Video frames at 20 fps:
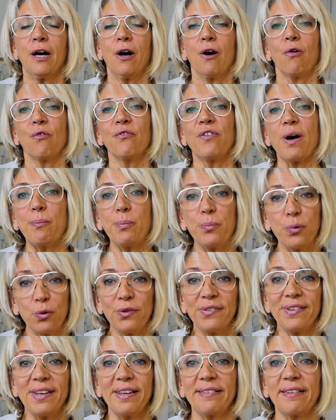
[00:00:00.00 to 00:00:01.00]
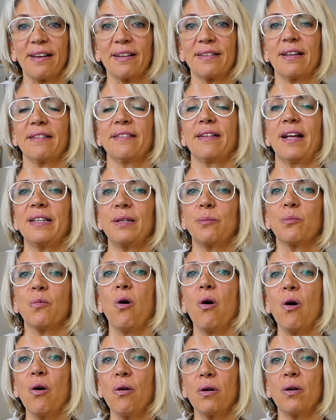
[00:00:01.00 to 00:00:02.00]
On va peser certains
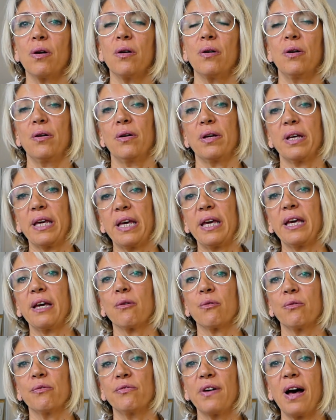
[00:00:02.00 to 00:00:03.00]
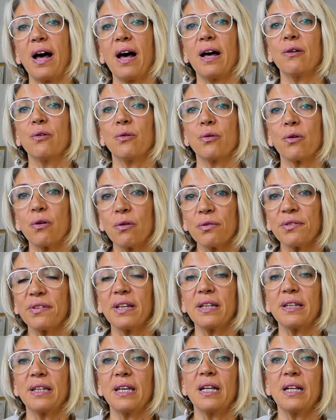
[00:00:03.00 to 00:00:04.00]
aliments et on va
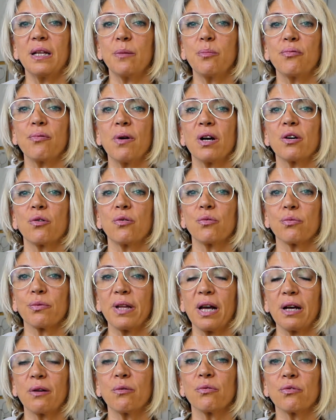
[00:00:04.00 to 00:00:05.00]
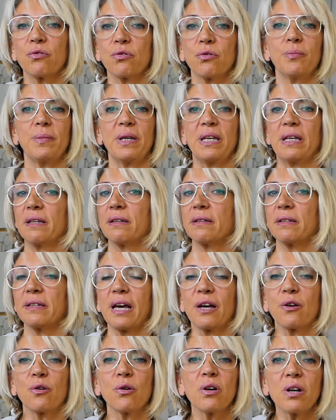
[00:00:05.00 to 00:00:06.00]
renseigner les points que l'on a consommés.
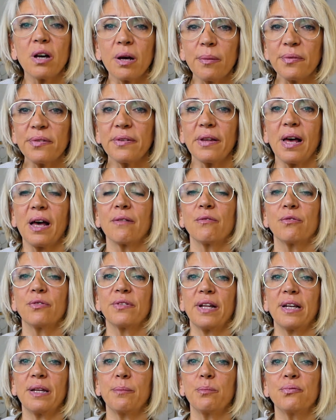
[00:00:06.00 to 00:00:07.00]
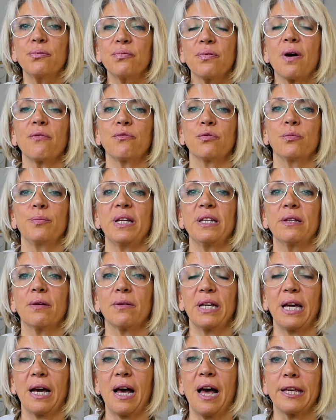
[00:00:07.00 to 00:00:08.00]
Il n'y a que comme ça que vous allez pouvoir vous mettre dans
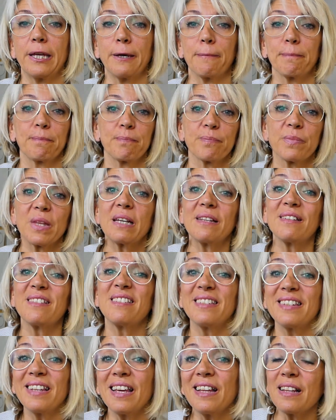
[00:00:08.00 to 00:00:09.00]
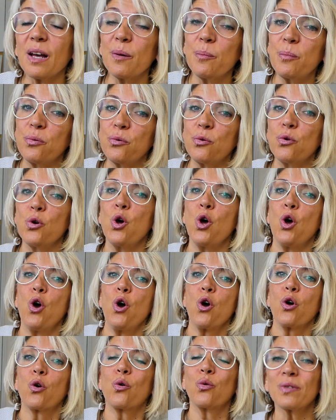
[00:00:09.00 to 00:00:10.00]
les rails. C'est un peu
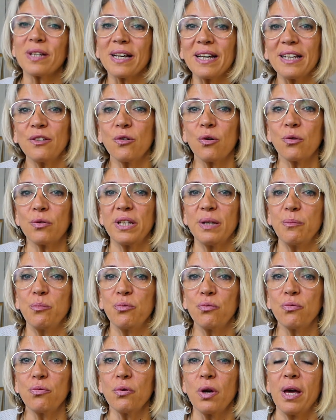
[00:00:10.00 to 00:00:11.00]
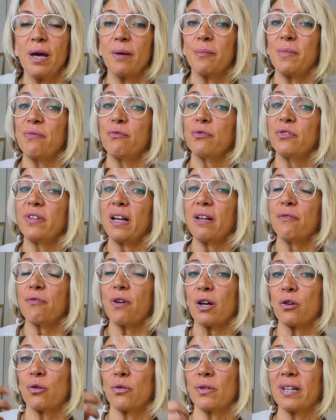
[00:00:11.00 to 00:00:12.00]
contraignant au début, mais vous allez
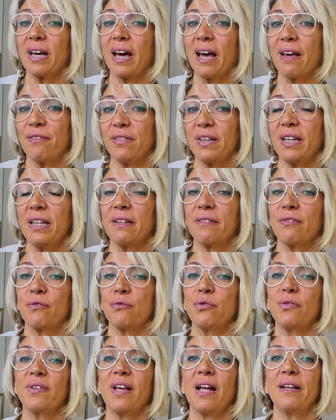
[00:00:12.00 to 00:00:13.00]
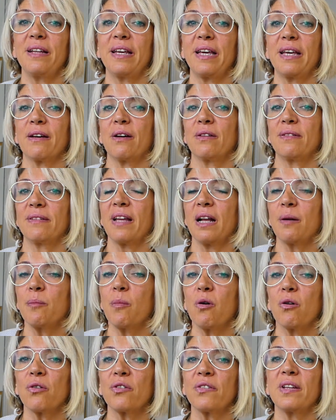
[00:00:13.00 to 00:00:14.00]
voir que très vite, vous allez
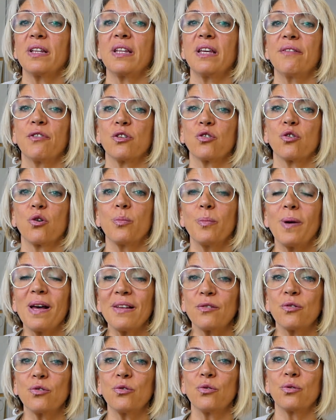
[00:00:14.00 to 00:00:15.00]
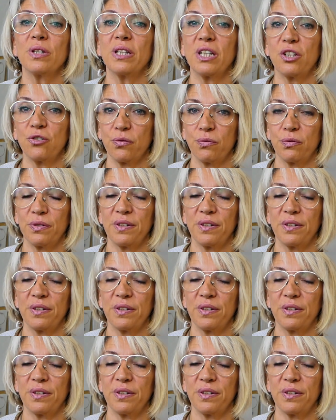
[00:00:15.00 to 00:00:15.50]
tellement renseigner votre base de données, je vais vous